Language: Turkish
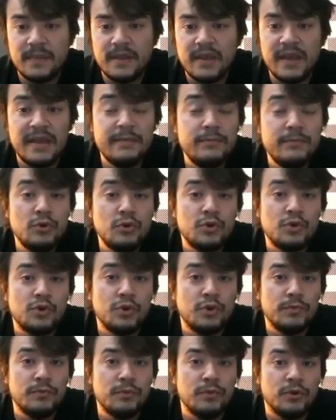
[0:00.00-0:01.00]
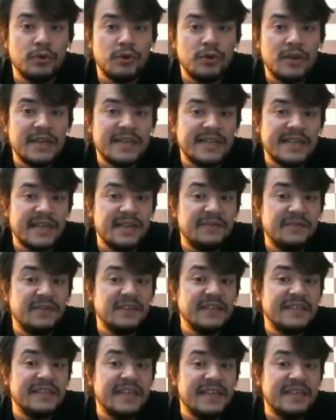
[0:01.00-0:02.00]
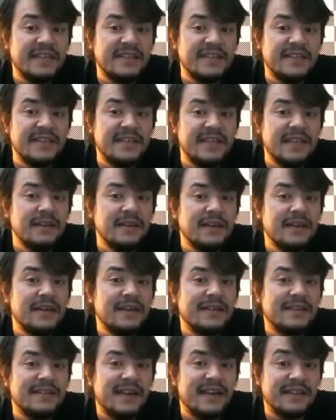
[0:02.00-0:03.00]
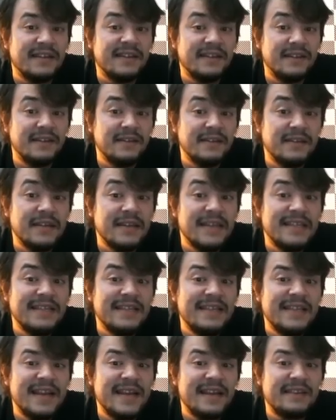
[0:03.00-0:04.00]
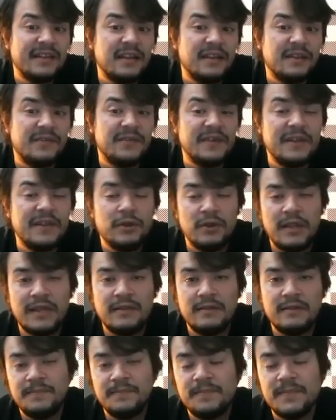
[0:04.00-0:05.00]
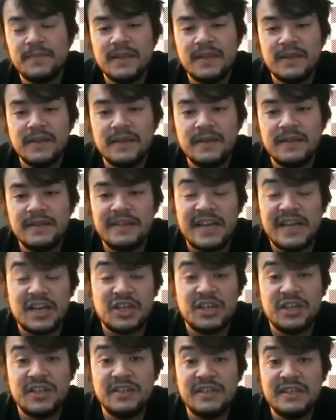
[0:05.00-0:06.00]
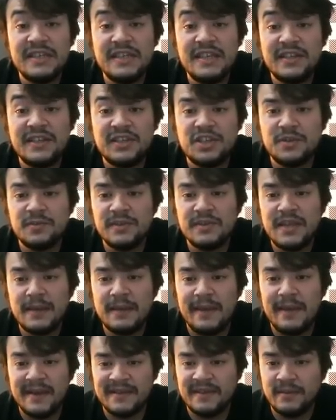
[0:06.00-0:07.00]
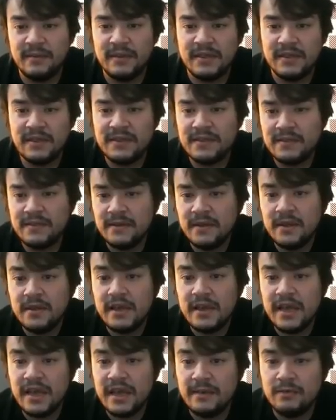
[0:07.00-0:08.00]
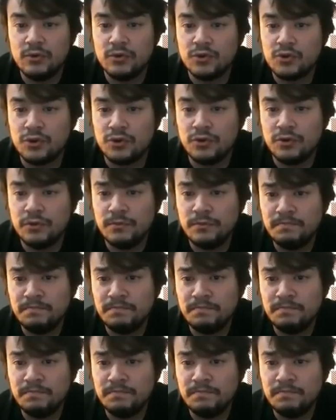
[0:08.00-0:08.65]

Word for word: En büyük sorun bu. Zayıflığın kendisi değil, tahtanın diğer tarafıyla olan taşların iletişiminden bahsedebiliriz. En büyük sorun.